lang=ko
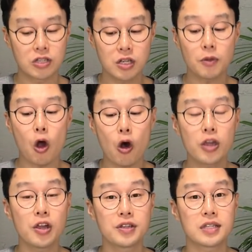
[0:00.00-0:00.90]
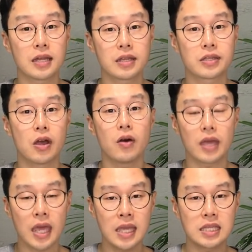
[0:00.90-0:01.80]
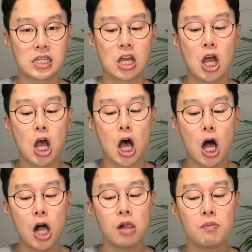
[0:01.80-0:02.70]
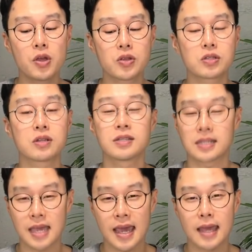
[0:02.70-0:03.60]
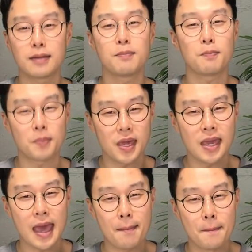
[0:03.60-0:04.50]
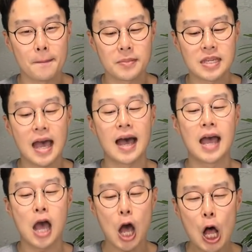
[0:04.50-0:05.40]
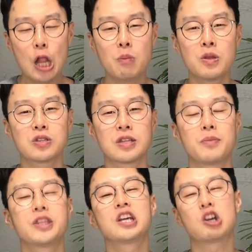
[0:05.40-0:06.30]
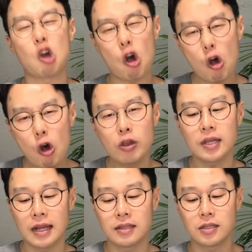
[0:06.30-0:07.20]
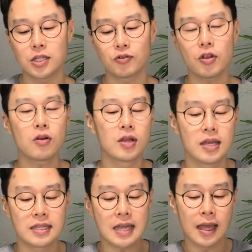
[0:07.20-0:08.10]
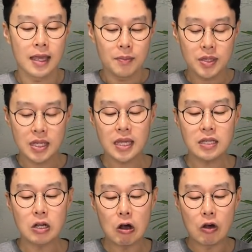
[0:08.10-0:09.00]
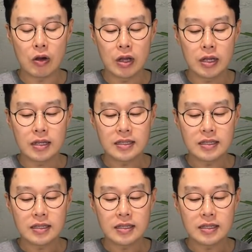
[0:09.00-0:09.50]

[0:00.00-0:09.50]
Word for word: 지금 거의 10시 다 됐어요. It's almost 10 p.m. 자, almost 하면 거의라는 뜻이고요. 자, 밑에 있는 거